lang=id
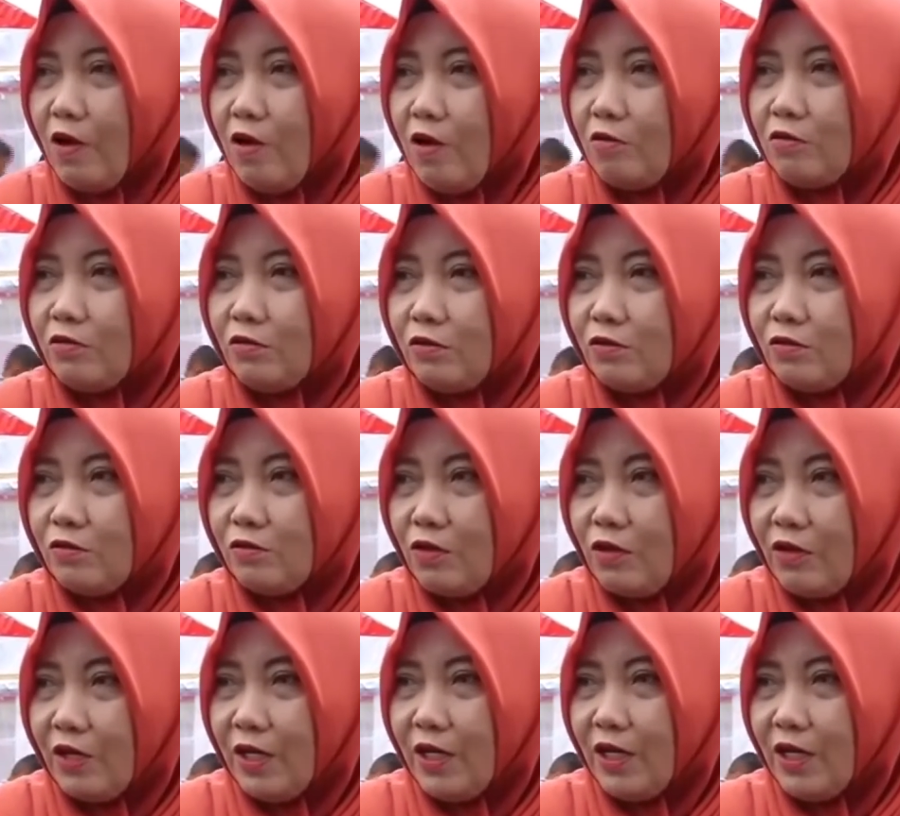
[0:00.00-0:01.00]
Oh, untuk
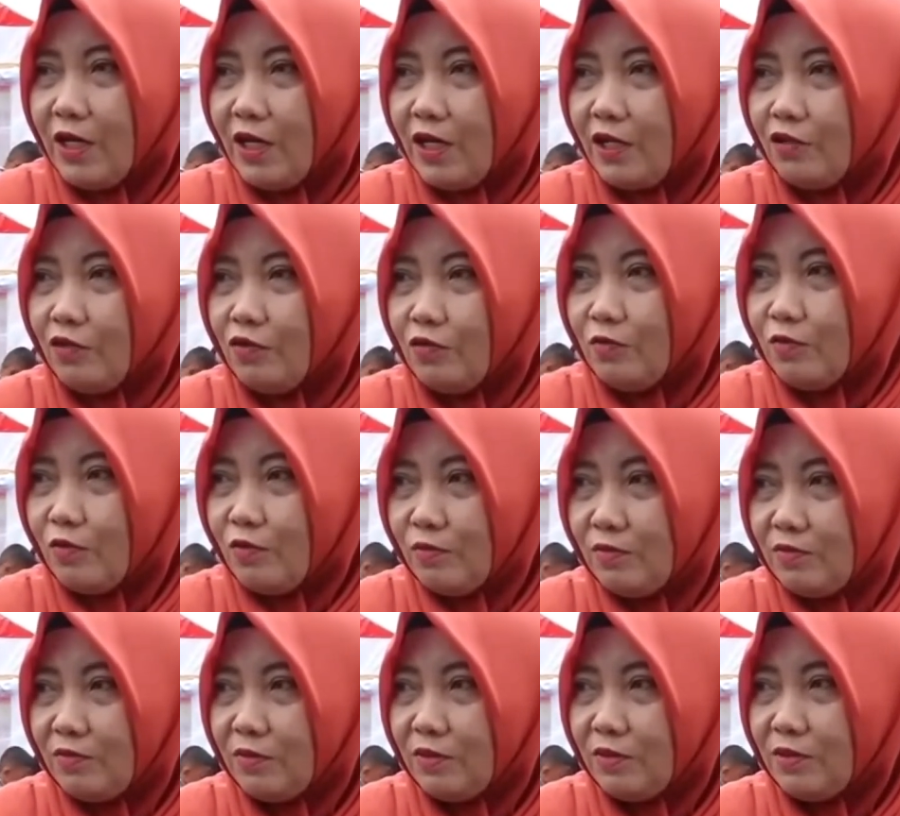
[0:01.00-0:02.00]
toilet
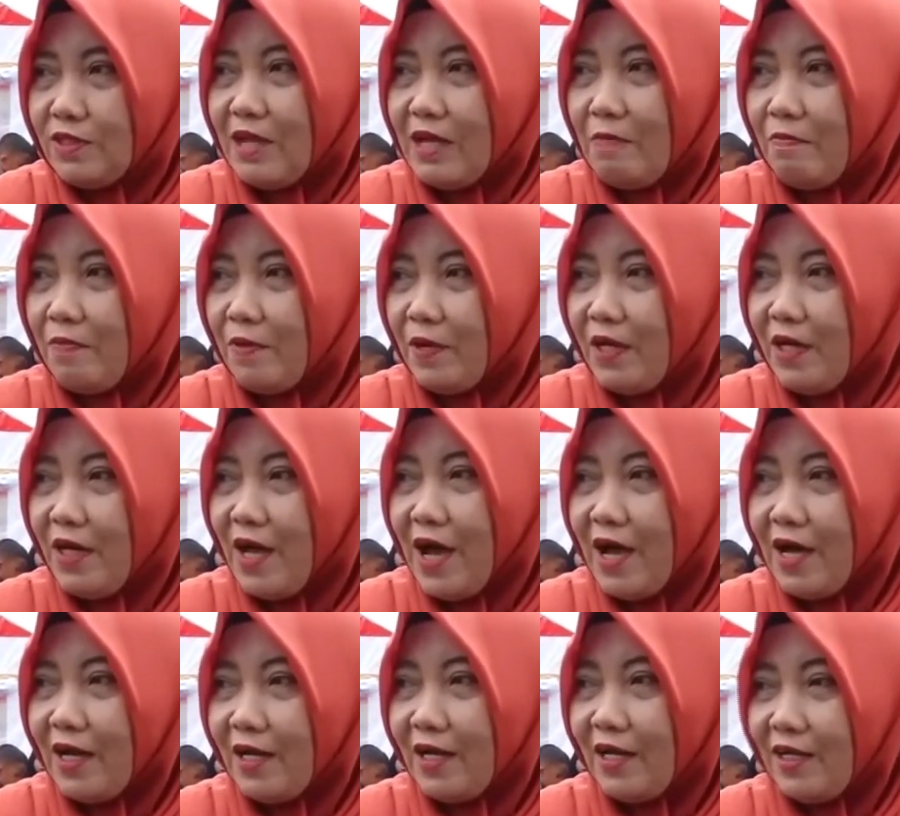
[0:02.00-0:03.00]
umum sampai
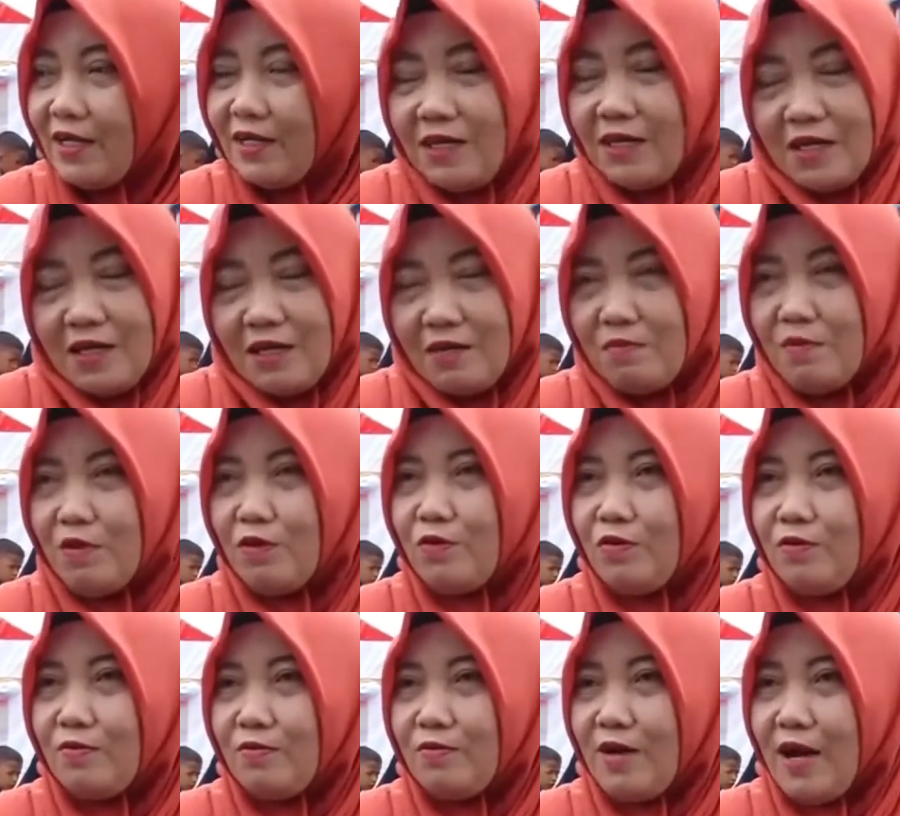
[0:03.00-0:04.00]
hari ini
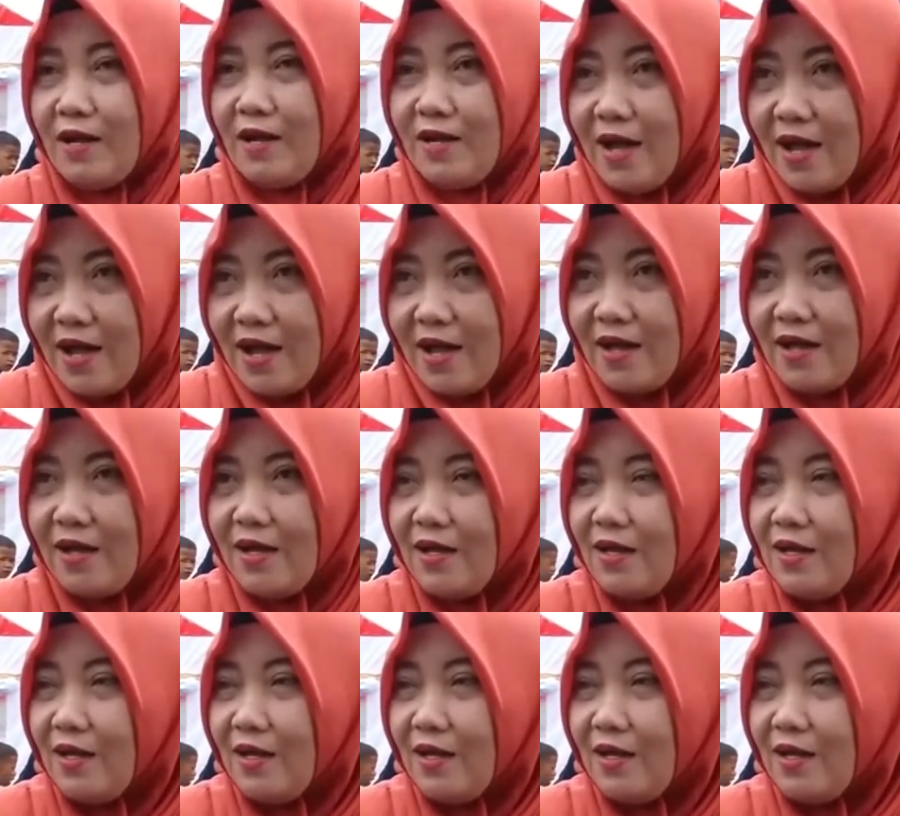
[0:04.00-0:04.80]
belum ada.